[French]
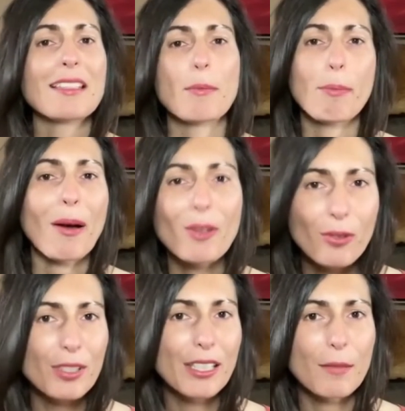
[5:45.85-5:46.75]
c'est pas un
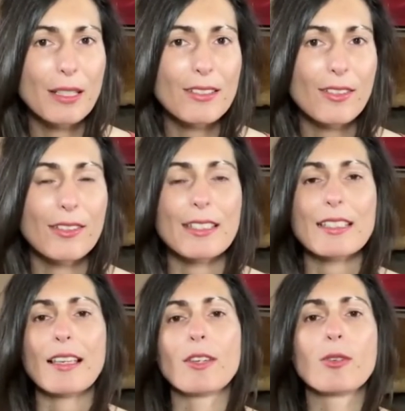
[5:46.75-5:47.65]
colis Amazon,
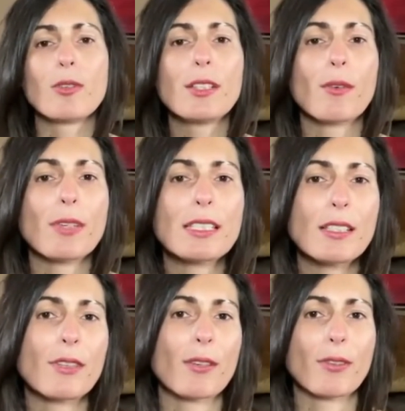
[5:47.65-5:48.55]
c'est un colis en fait
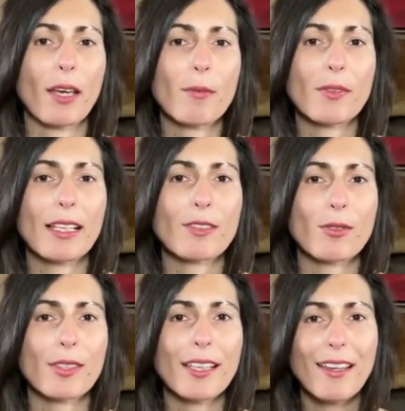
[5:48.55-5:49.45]
qui vient vraiment de
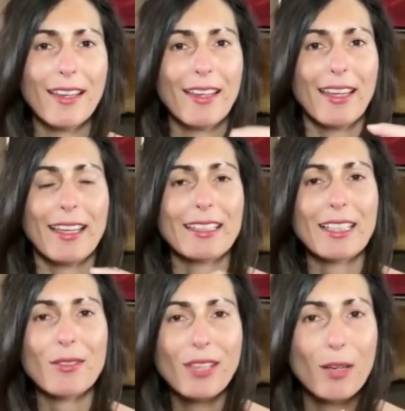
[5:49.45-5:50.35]
l'atelier et
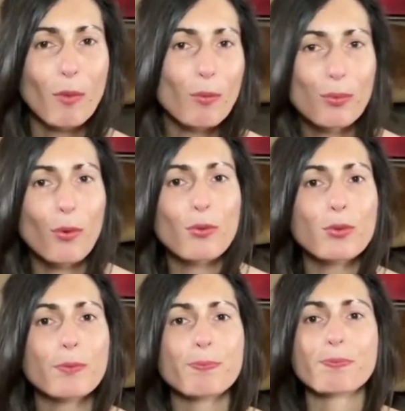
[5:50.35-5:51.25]
qui est vraiment pour
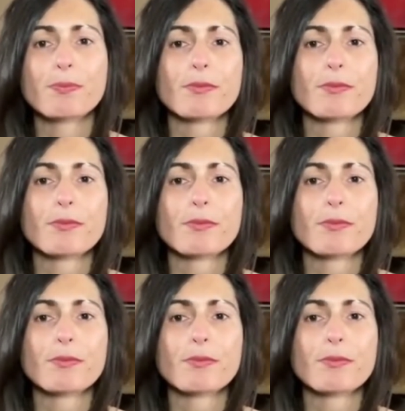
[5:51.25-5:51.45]
vous.